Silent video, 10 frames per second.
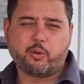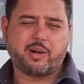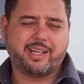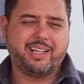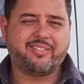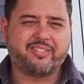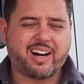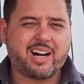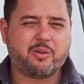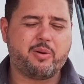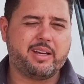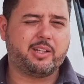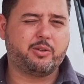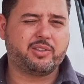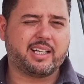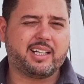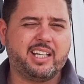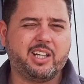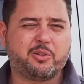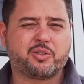com aquele vácuo entre os
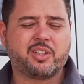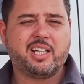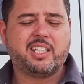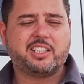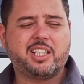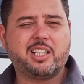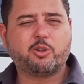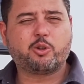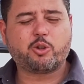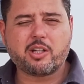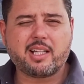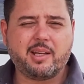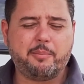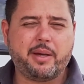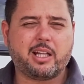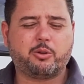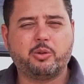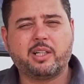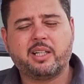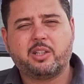acrílicos, tirando toda a
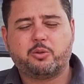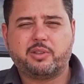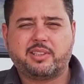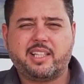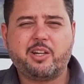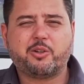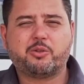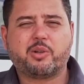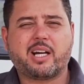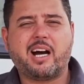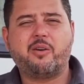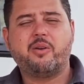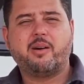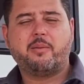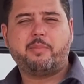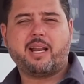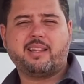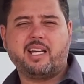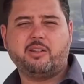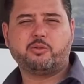temperatura do exterior do carro para
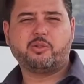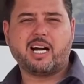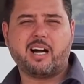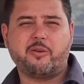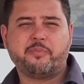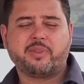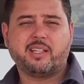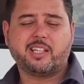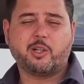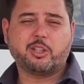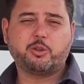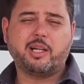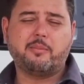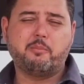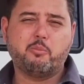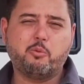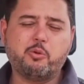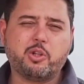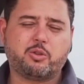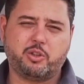dentro do carro. Então ajuda
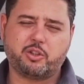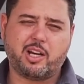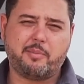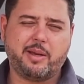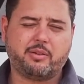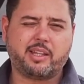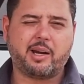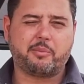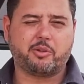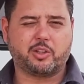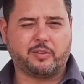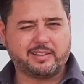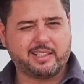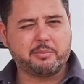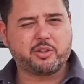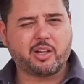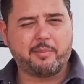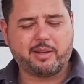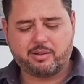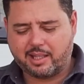muito no isolamento térmico. Nós fazemos
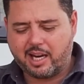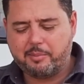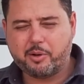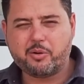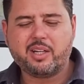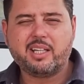isolamento térmico,